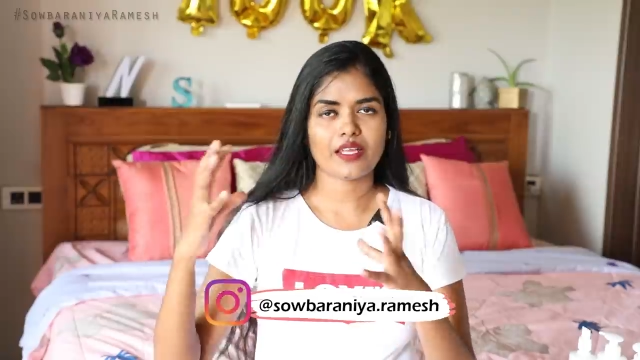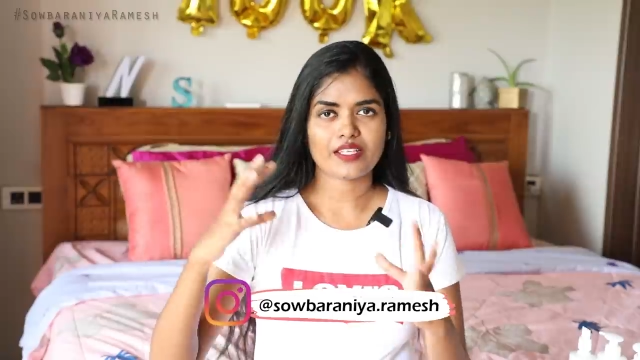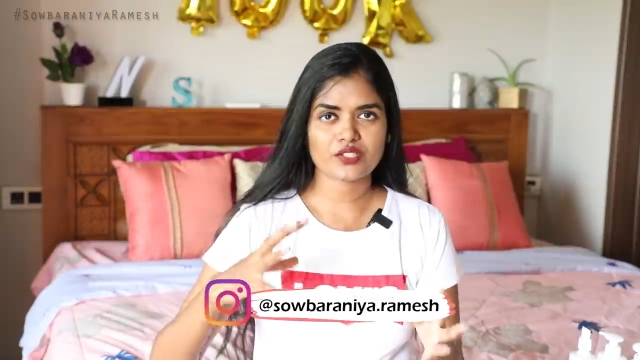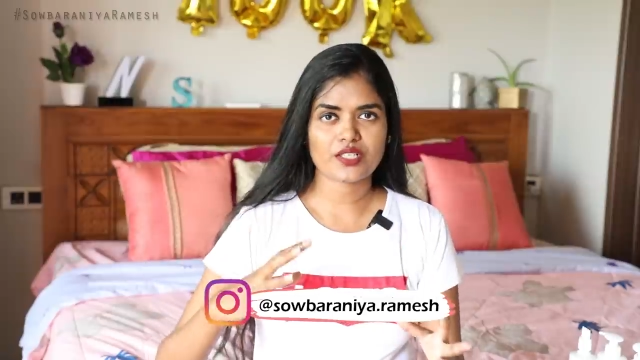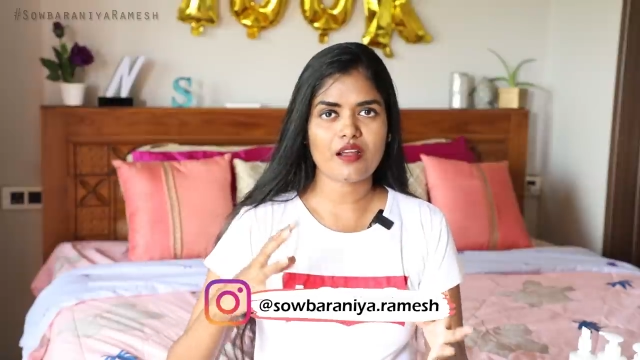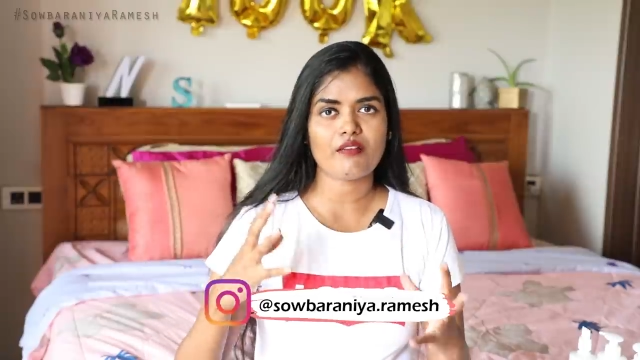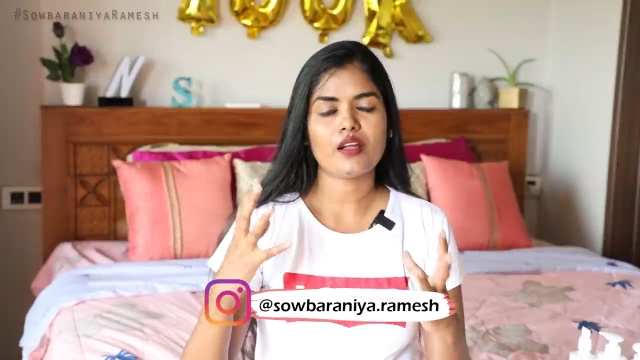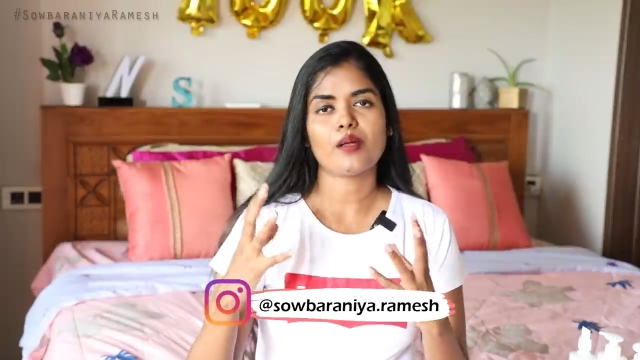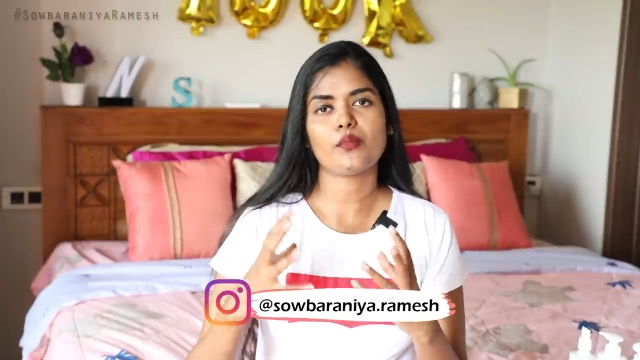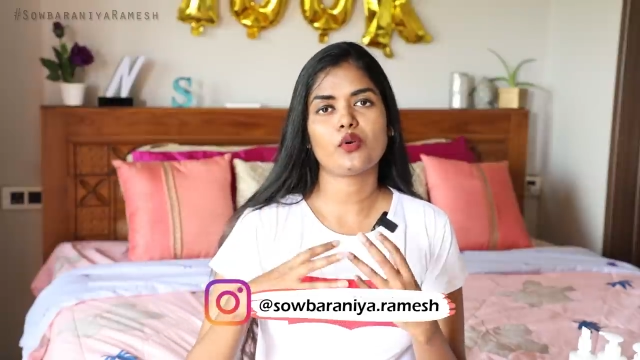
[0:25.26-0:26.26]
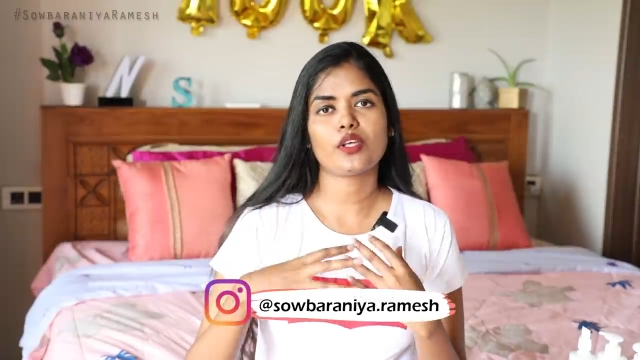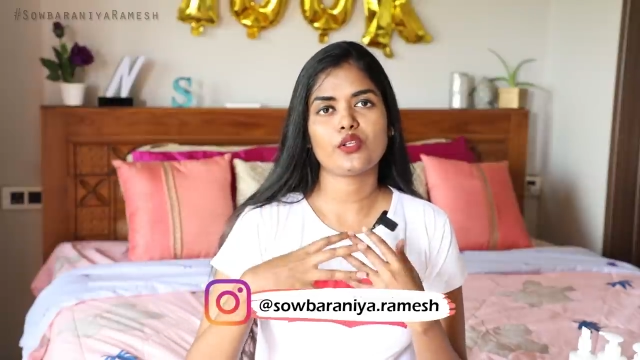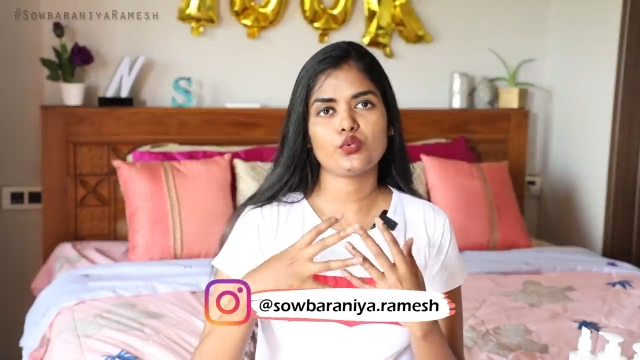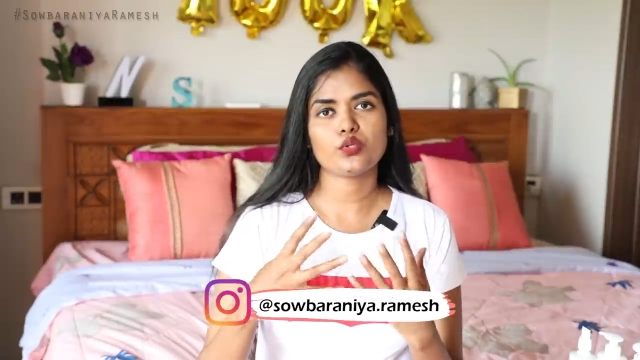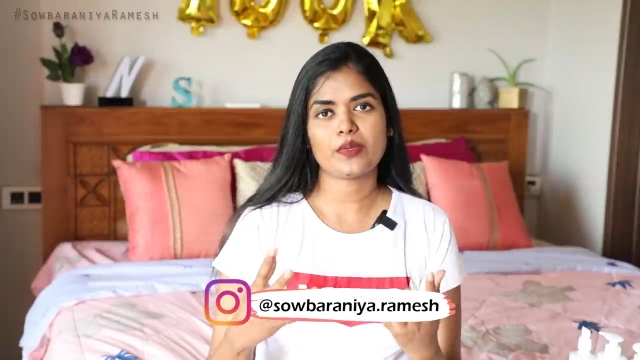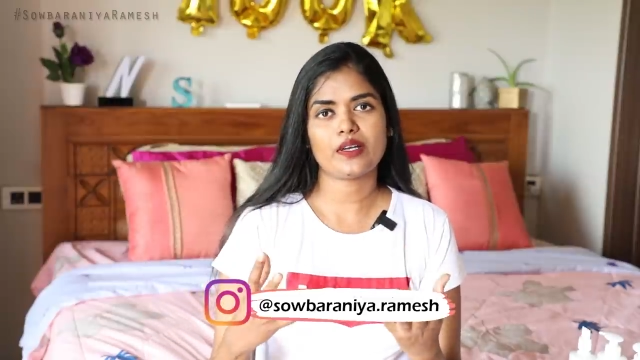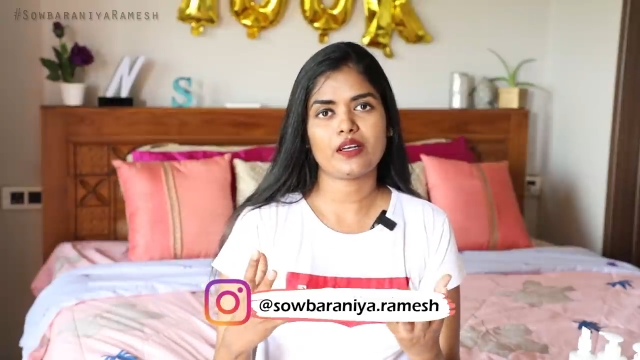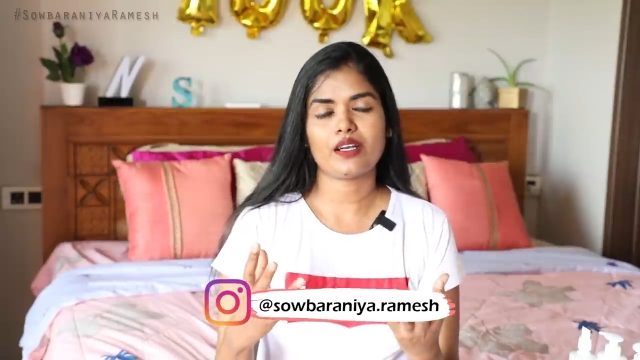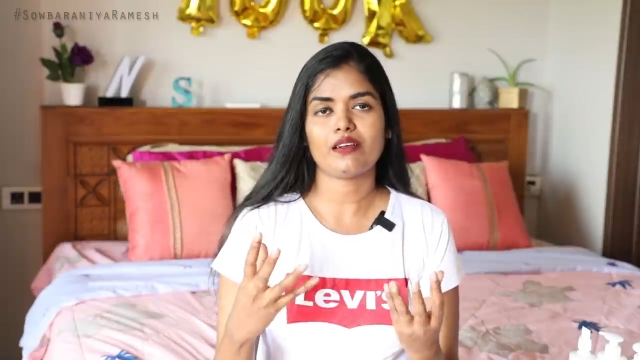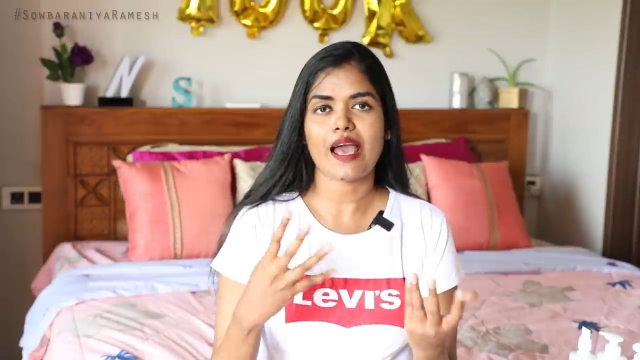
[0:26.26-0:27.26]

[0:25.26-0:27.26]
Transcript: எக்ஸ்ட்ராவாக நம்மளோட யூஸ் பண்ணுற